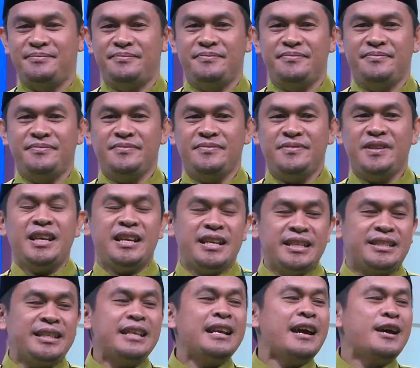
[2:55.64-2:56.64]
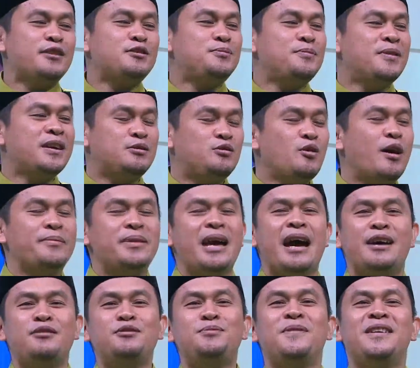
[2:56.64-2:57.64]
Jadi istri harus suami
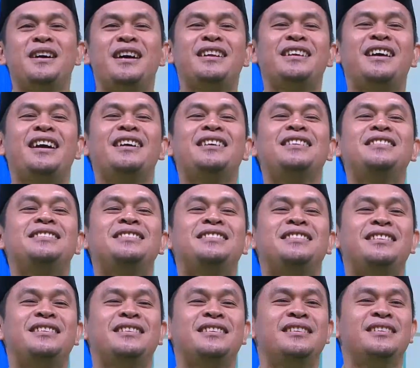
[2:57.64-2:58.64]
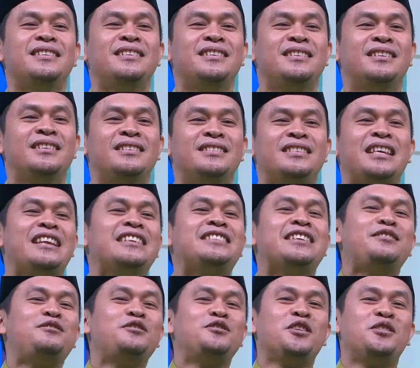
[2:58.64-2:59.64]
harus menghargai istri. Salah
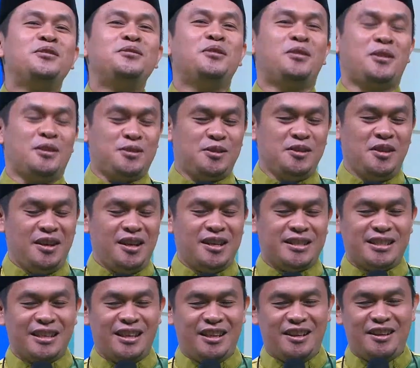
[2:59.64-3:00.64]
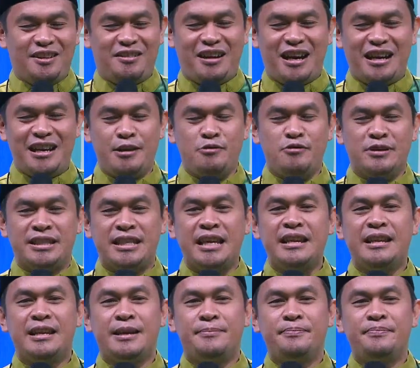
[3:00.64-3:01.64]
satu contoh Rasulullah Shallallahu Alaihi
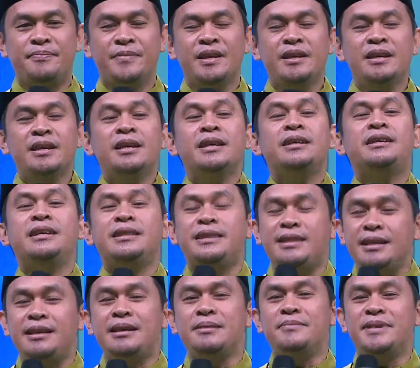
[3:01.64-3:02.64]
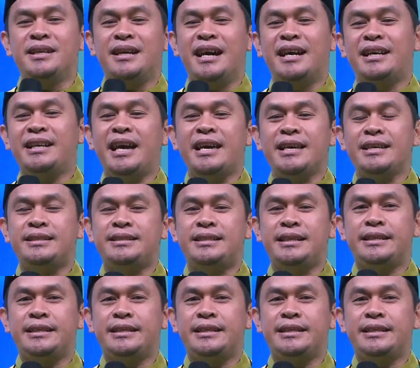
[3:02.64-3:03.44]
Wasallam ketika menghargai istrinya,